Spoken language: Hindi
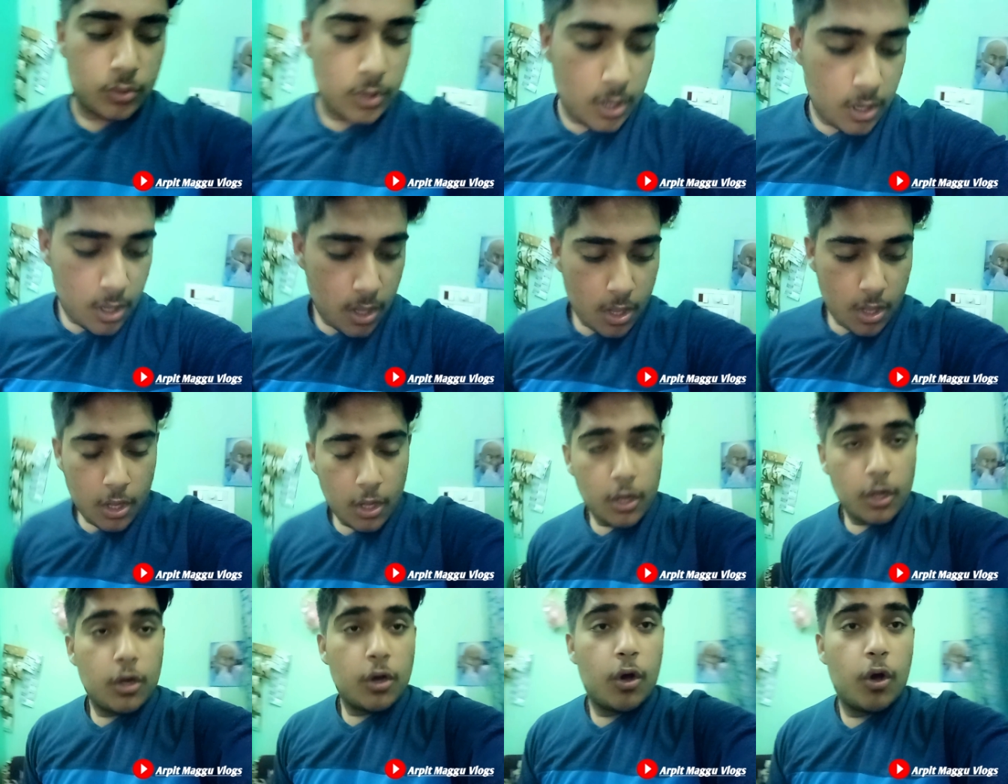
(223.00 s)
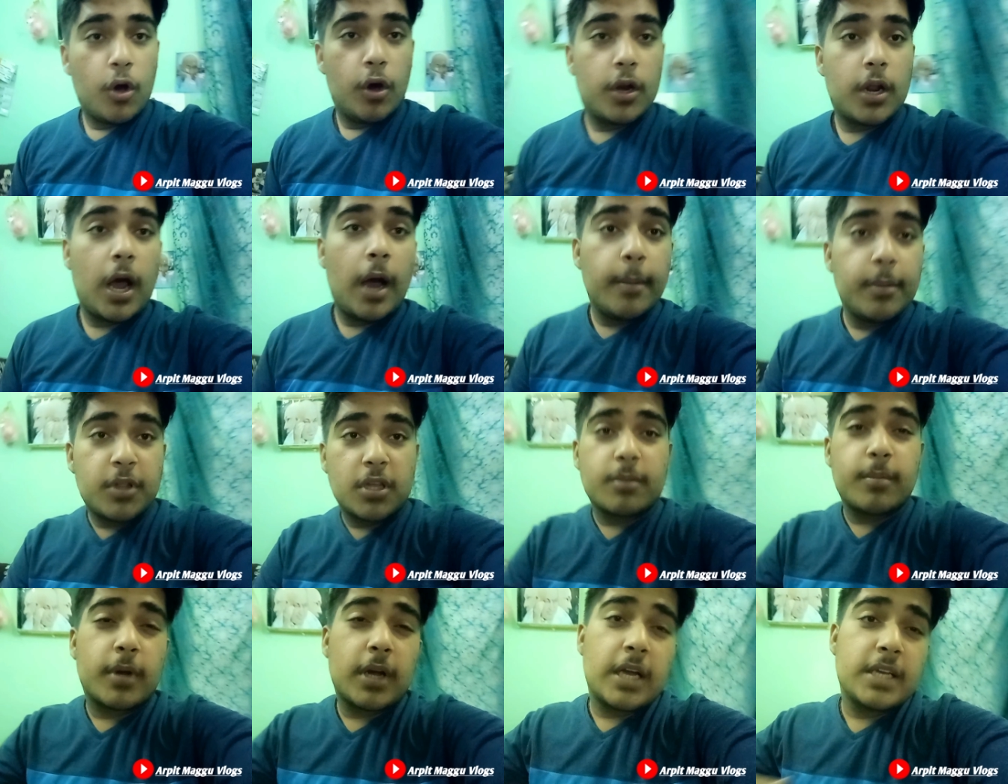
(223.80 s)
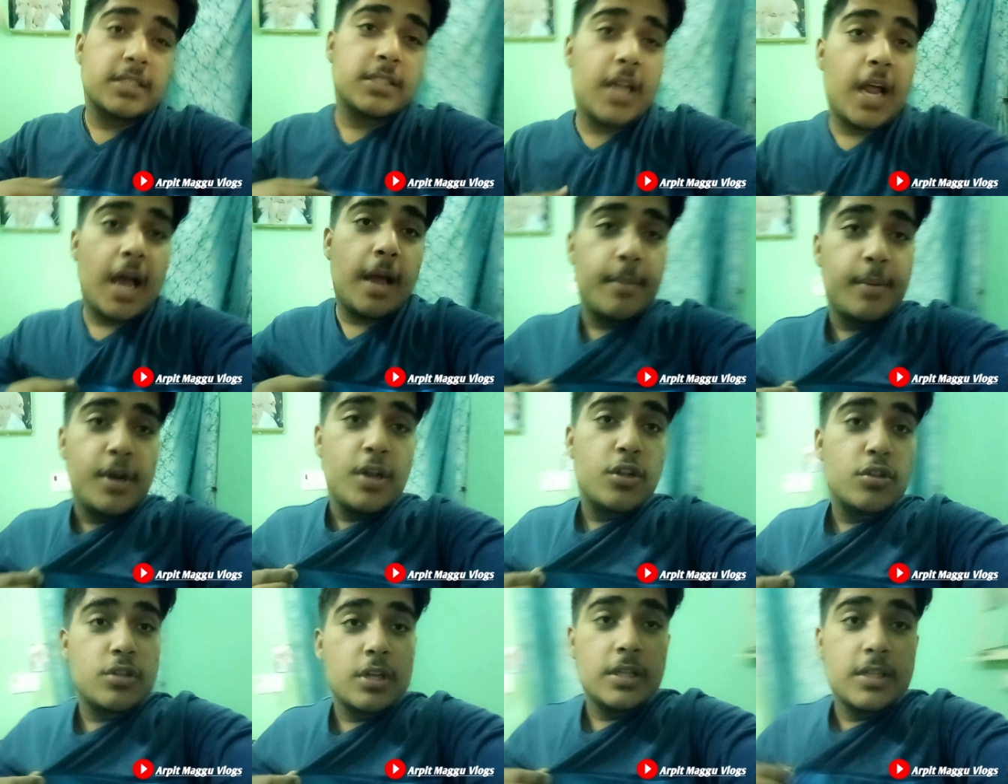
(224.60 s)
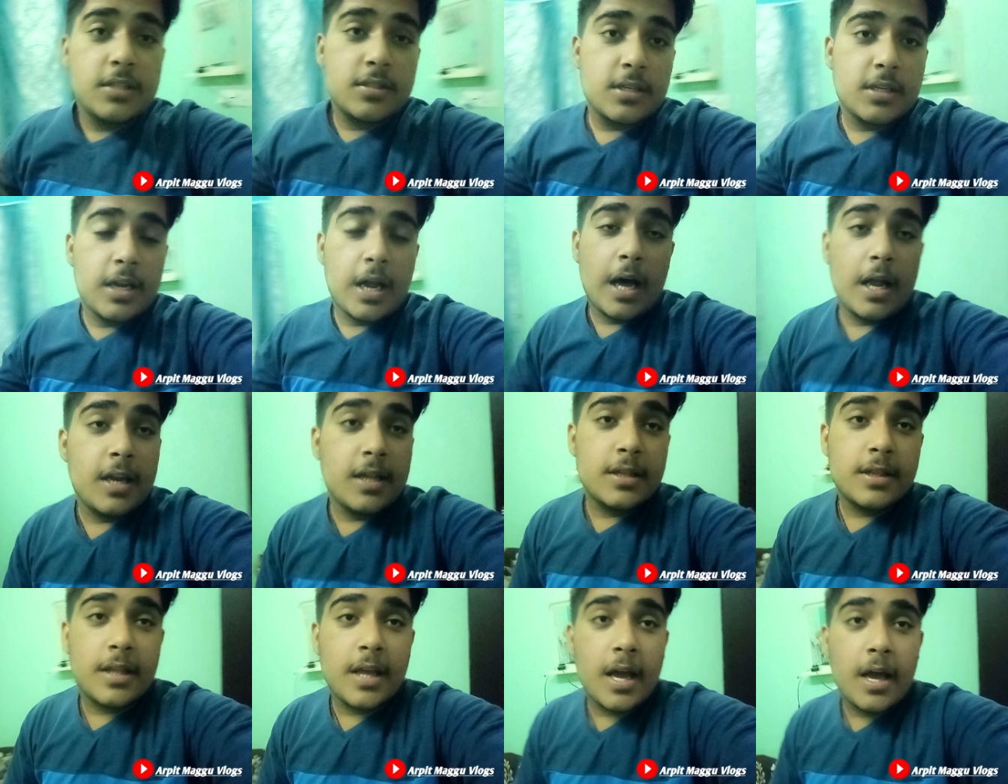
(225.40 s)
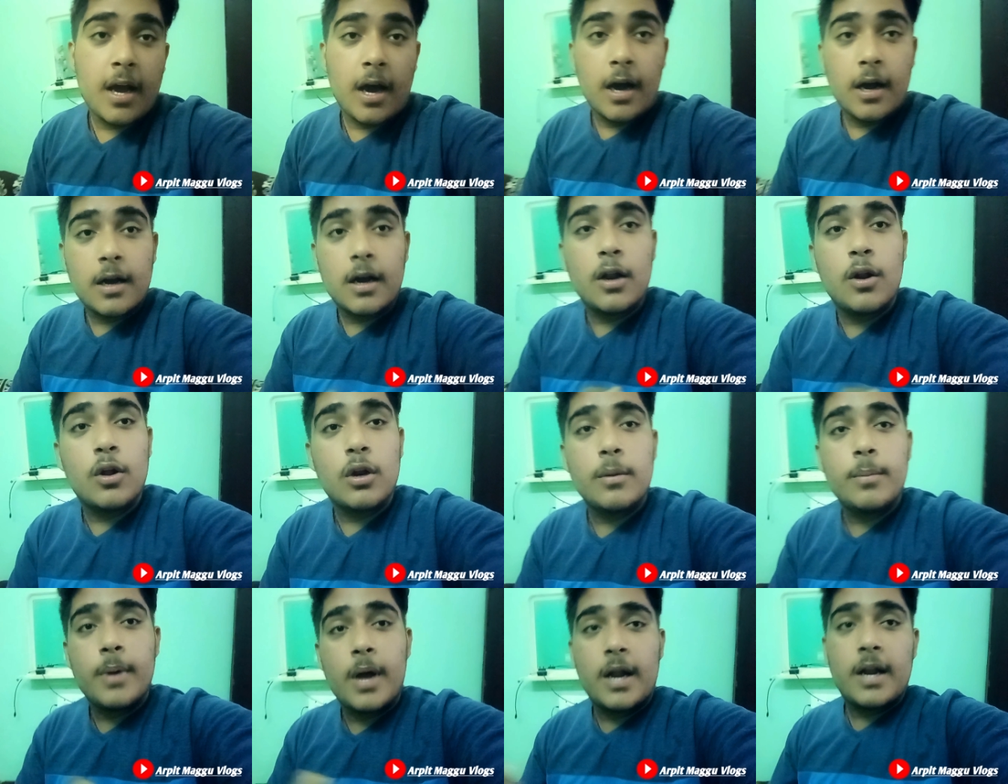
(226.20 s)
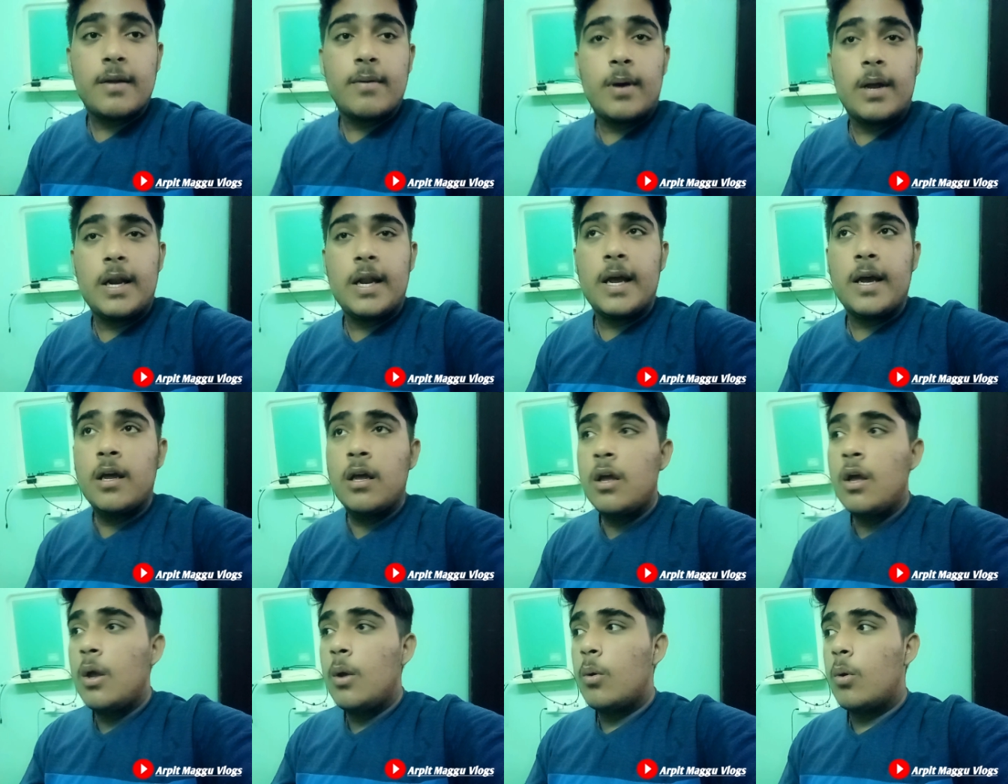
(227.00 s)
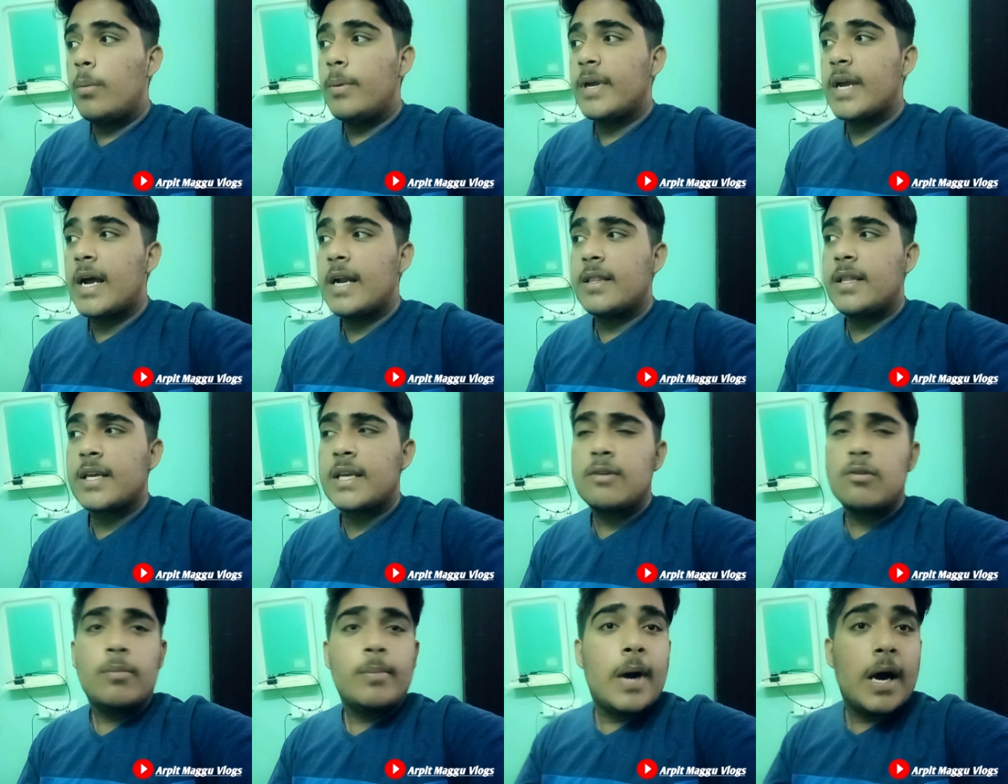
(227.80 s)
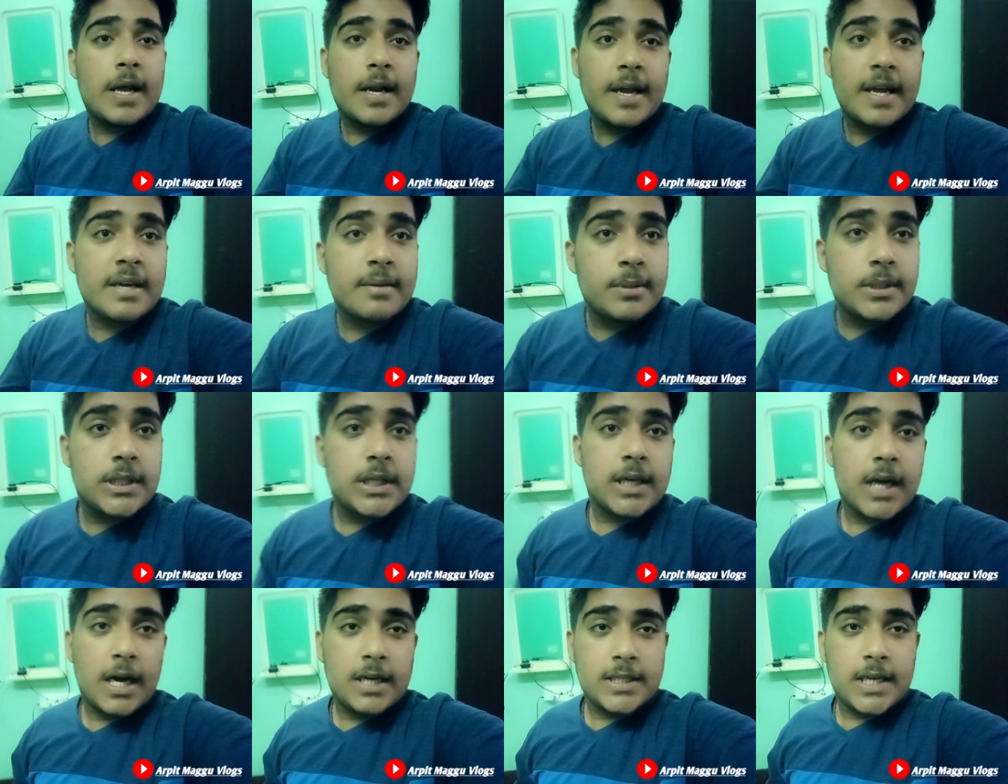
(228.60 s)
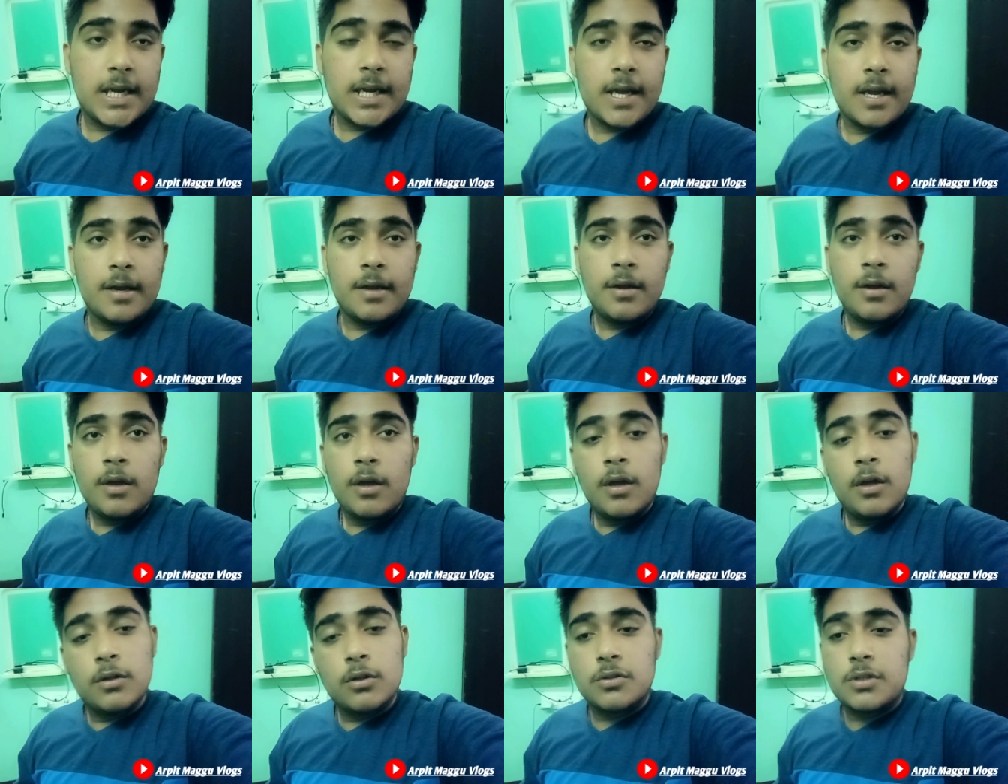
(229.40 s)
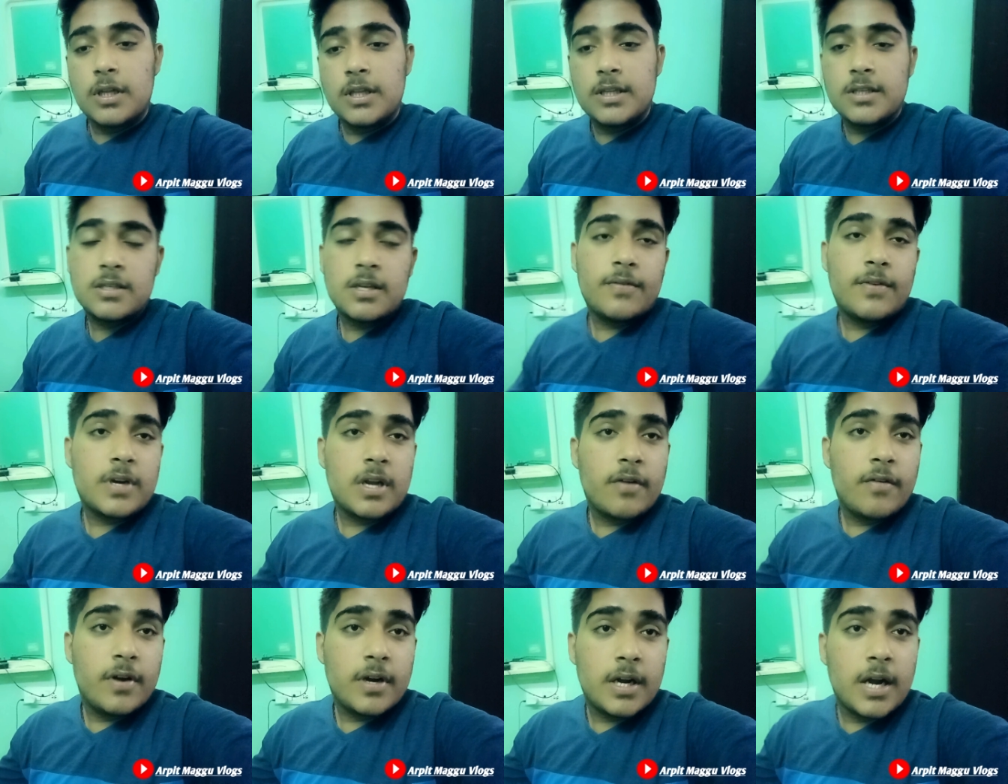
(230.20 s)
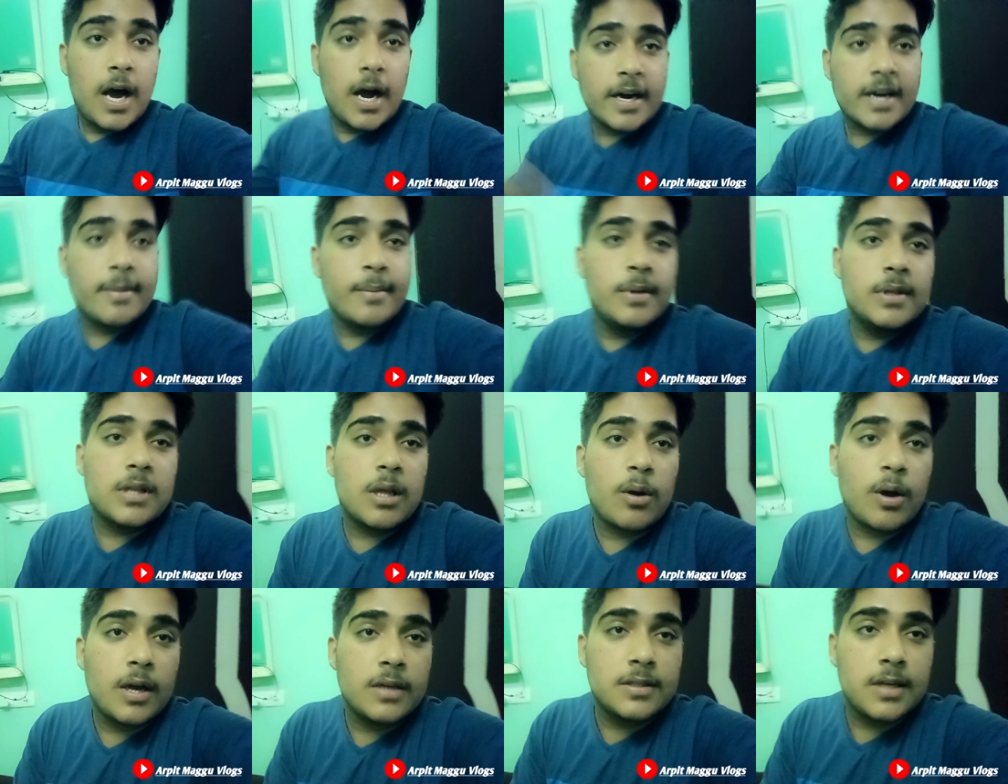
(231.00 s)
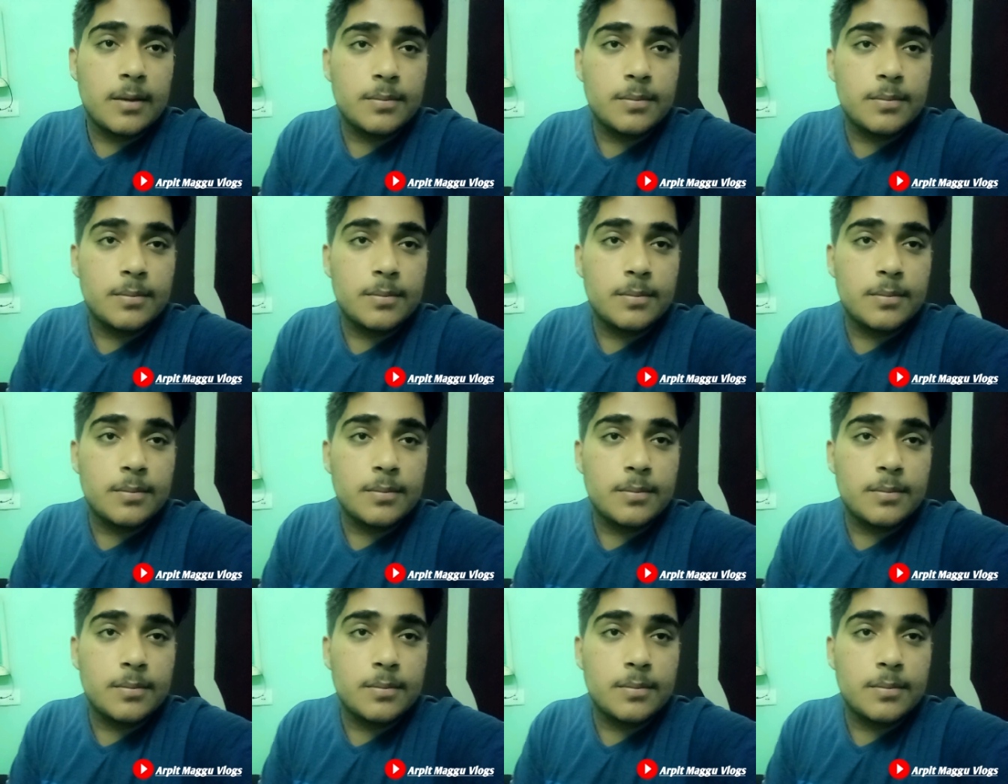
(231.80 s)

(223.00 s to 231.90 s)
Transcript: दूंगा और अभी तक मैं गाइज नहाया भी नहीं तो जल्दी से नहा लेते हैं अंकल और भी आने वाले हैं वो भी कहते हैं कि वो बारह एक बजे तक आ जाएंगे तो जल्दी से फटाफट नहा के मिलता हूँ गाइज